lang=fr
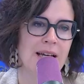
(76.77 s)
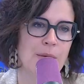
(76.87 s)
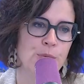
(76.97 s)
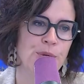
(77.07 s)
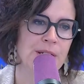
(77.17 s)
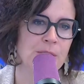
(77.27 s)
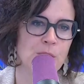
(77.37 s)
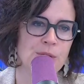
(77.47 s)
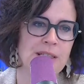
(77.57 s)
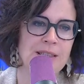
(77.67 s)
Et puis,
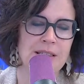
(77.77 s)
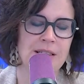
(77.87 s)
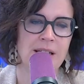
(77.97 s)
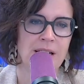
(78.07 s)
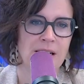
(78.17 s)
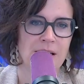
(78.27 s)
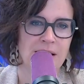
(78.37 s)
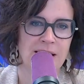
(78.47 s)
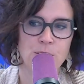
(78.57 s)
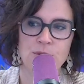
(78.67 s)
quand on a des
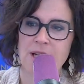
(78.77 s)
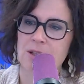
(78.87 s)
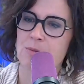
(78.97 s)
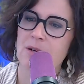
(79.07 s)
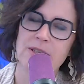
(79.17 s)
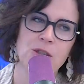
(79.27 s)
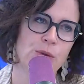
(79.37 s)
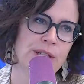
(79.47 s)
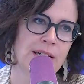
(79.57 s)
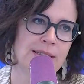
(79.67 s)
résultats comme avec
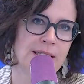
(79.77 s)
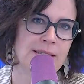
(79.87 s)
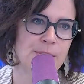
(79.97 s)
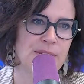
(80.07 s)
Zoé Klessens,